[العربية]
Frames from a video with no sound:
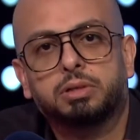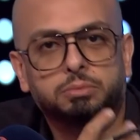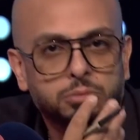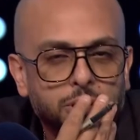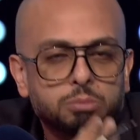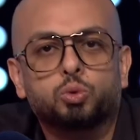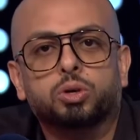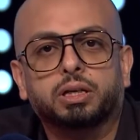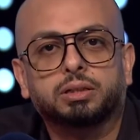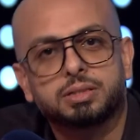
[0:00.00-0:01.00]
بربور
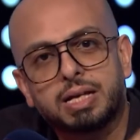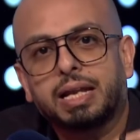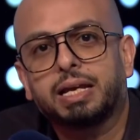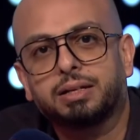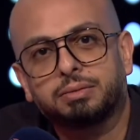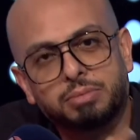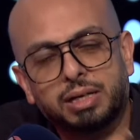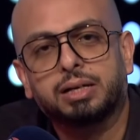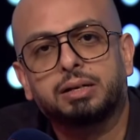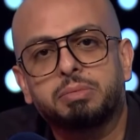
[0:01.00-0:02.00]
كده زعلان
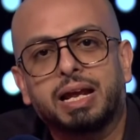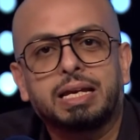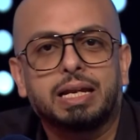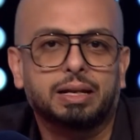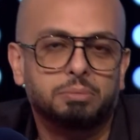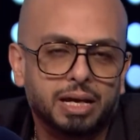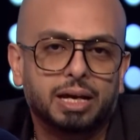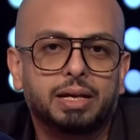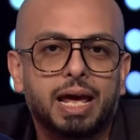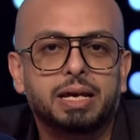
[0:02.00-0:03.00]
ما مريل
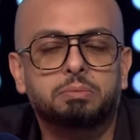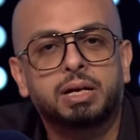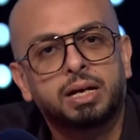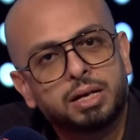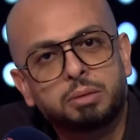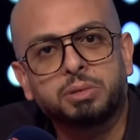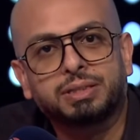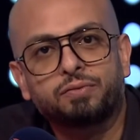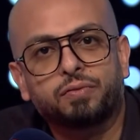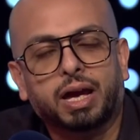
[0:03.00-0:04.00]
ما نايم
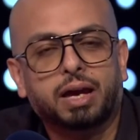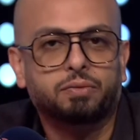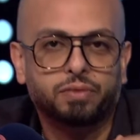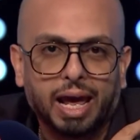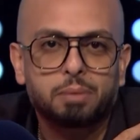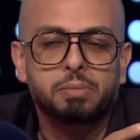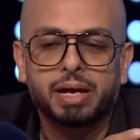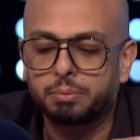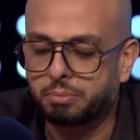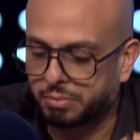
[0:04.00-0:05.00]
متنفخ في
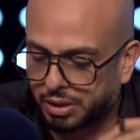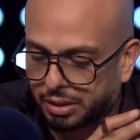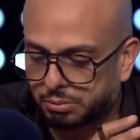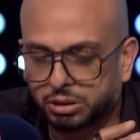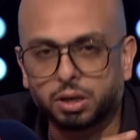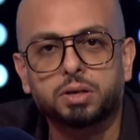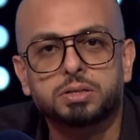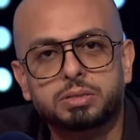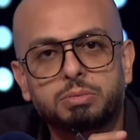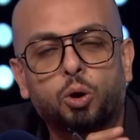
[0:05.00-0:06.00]
الحمام
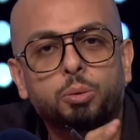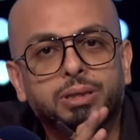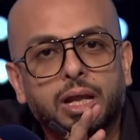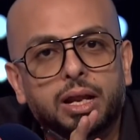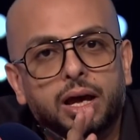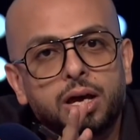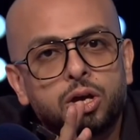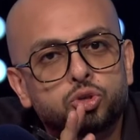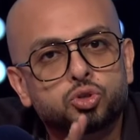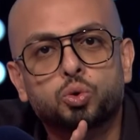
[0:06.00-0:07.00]
متغاظ بقى هو بيطلع
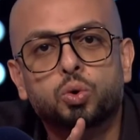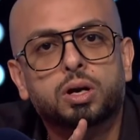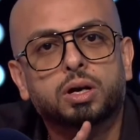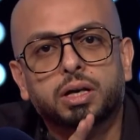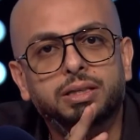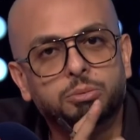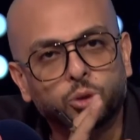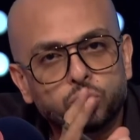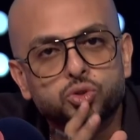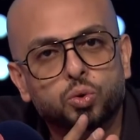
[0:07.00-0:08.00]
صورك انت
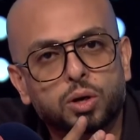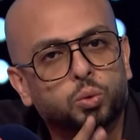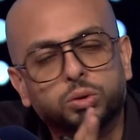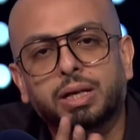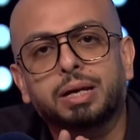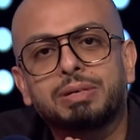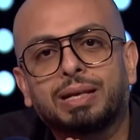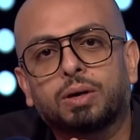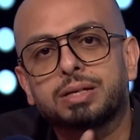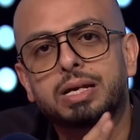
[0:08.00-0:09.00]
بتحط صورك وانت
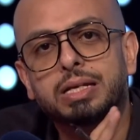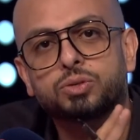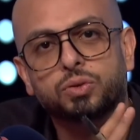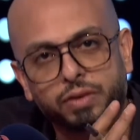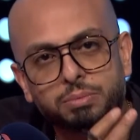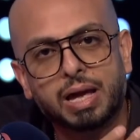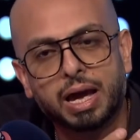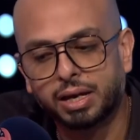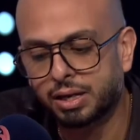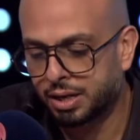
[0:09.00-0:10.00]
جميل وكذلك السيرفي
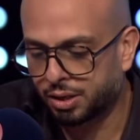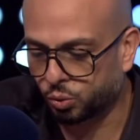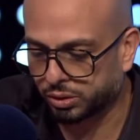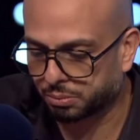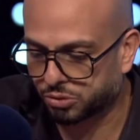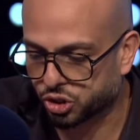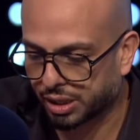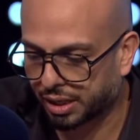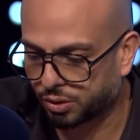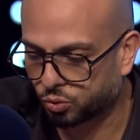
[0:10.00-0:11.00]
بتاعك وانت
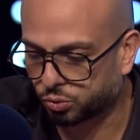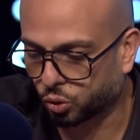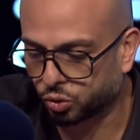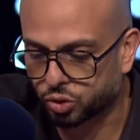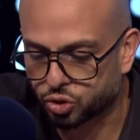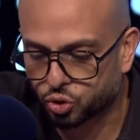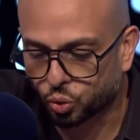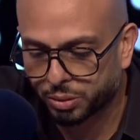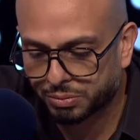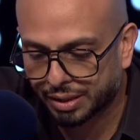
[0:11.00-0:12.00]
بتشتغل وبتحط
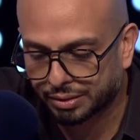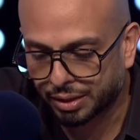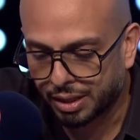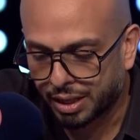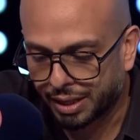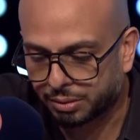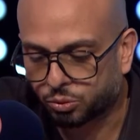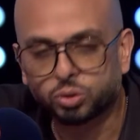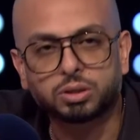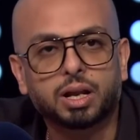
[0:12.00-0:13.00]
الستوري بتاعتك انت
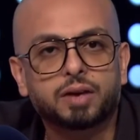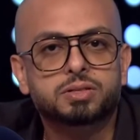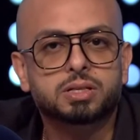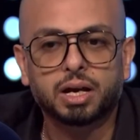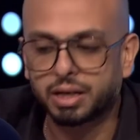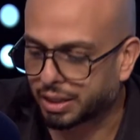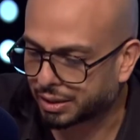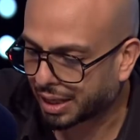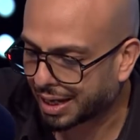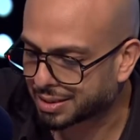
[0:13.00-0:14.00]
بتحط اللايف ستايل اللي
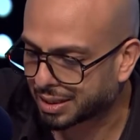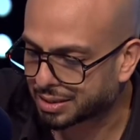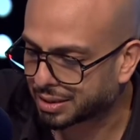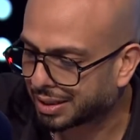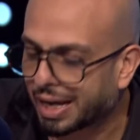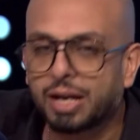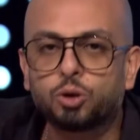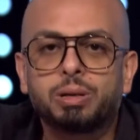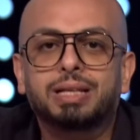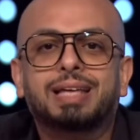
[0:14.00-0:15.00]
انت عايز الناس يتهيأ
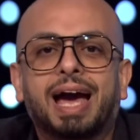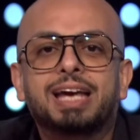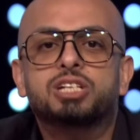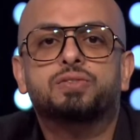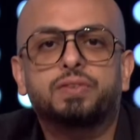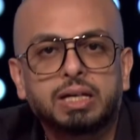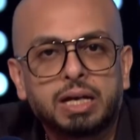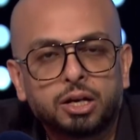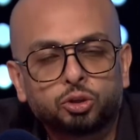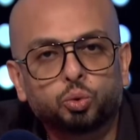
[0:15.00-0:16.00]
لهم ان انت عايش فيه
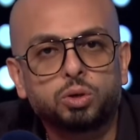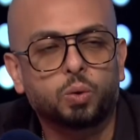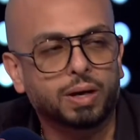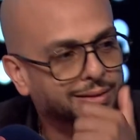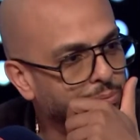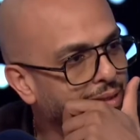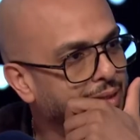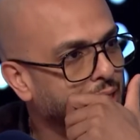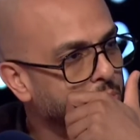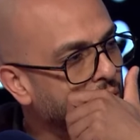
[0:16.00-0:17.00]
طول الوقت
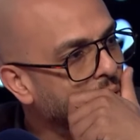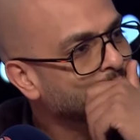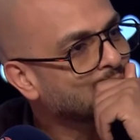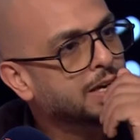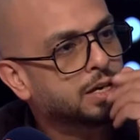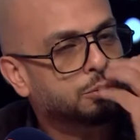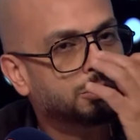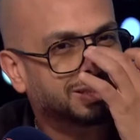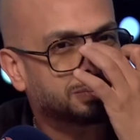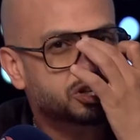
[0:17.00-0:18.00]
بنت جميله
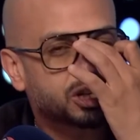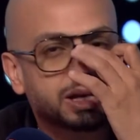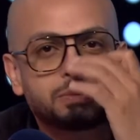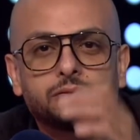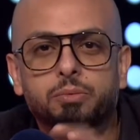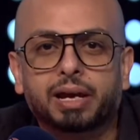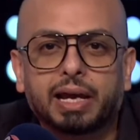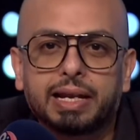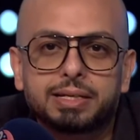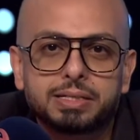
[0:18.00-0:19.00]
بتتمشى دايما في
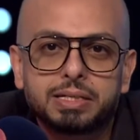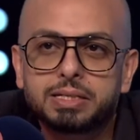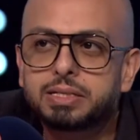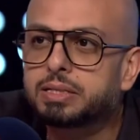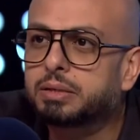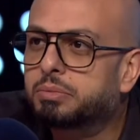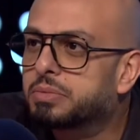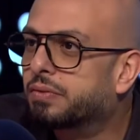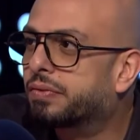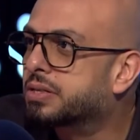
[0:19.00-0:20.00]
مكان لذيذ
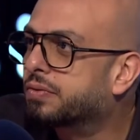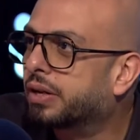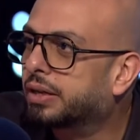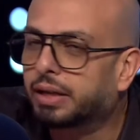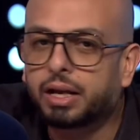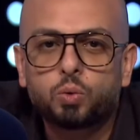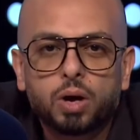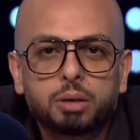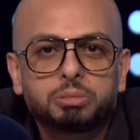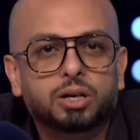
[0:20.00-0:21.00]
مسافره سفريات
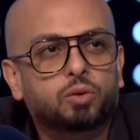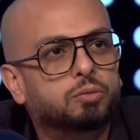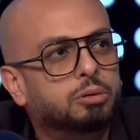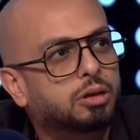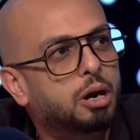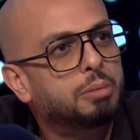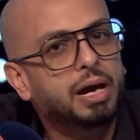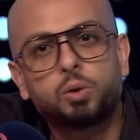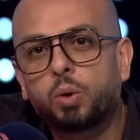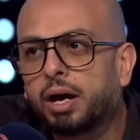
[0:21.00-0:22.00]
حلوه بتاكل في مطاعم
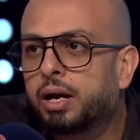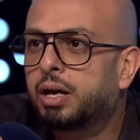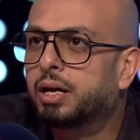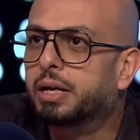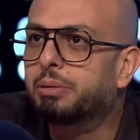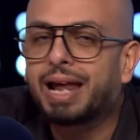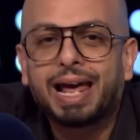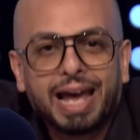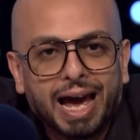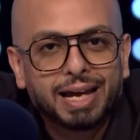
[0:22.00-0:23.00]
حلوه جميله
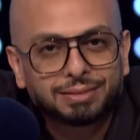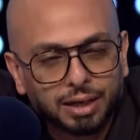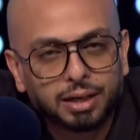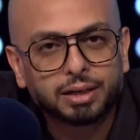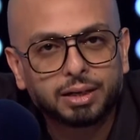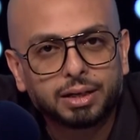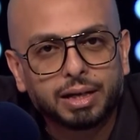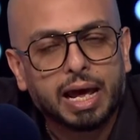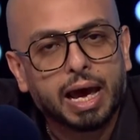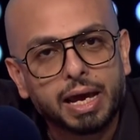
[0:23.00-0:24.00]
هل حياتها
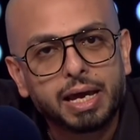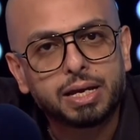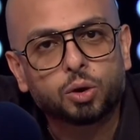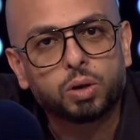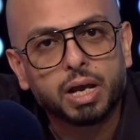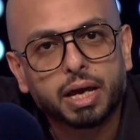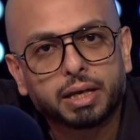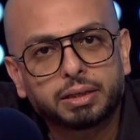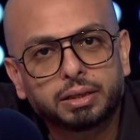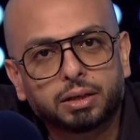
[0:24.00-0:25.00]
الحقيقيه كلها
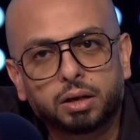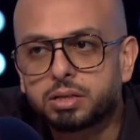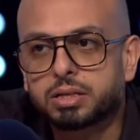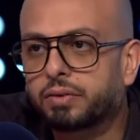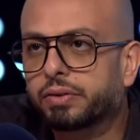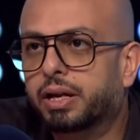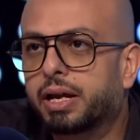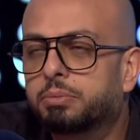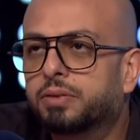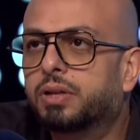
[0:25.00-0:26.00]
كده خالص على فكره
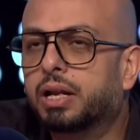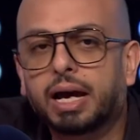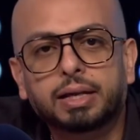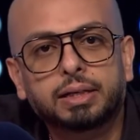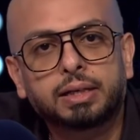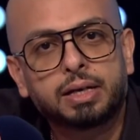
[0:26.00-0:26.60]
هي بتفضل قاعده